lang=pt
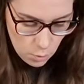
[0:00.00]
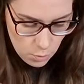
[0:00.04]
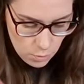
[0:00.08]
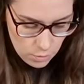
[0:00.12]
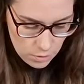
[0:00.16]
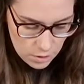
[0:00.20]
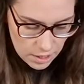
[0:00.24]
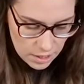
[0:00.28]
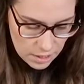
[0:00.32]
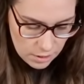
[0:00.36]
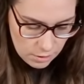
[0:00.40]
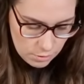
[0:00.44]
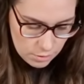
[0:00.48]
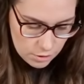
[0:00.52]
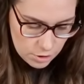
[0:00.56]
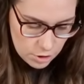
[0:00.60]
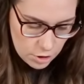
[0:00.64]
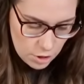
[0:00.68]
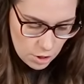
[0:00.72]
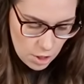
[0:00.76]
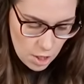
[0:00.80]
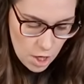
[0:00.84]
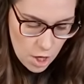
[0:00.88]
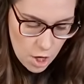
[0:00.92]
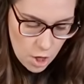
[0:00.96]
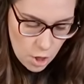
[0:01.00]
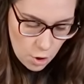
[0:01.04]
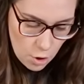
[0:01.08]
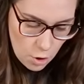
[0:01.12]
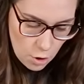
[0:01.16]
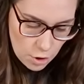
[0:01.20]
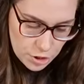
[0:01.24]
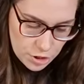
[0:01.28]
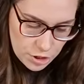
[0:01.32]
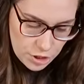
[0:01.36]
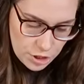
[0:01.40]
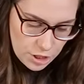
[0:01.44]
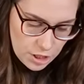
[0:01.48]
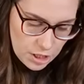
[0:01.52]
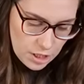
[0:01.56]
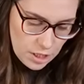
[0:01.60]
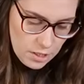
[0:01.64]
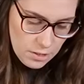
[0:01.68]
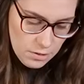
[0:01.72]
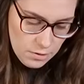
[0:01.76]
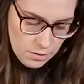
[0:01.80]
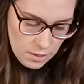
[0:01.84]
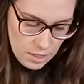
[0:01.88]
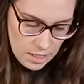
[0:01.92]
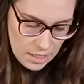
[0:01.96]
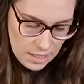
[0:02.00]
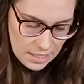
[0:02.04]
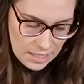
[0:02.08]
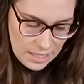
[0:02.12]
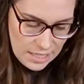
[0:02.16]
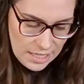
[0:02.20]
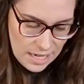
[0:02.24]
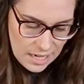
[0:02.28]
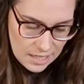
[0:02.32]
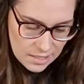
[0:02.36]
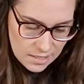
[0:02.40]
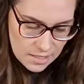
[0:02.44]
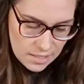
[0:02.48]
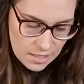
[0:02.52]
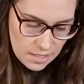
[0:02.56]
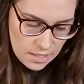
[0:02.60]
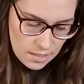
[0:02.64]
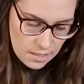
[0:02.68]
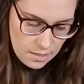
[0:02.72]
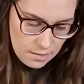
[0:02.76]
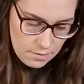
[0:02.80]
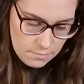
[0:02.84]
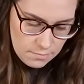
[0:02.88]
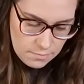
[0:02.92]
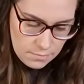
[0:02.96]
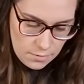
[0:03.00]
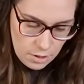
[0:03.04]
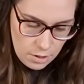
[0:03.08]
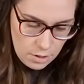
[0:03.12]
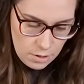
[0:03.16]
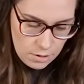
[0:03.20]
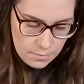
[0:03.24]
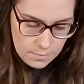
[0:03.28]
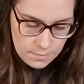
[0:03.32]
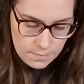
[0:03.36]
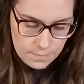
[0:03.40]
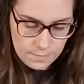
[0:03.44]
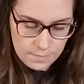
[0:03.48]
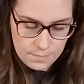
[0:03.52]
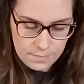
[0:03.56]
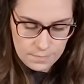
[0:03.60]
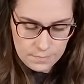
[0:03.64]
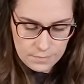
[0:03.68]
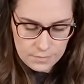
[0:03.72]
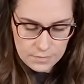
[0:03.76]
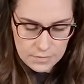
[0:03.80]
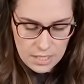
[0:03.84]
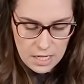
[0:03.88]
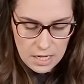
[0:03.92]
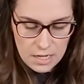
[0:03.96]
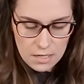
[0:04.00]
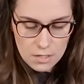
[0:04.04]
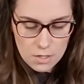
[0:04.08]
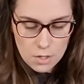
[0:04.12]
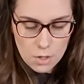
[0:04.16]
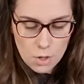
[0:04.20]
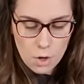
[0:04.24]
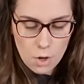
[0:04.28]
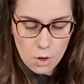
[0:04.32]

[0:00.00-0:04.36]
Um quilo de coxinha e asinha, ó, tá?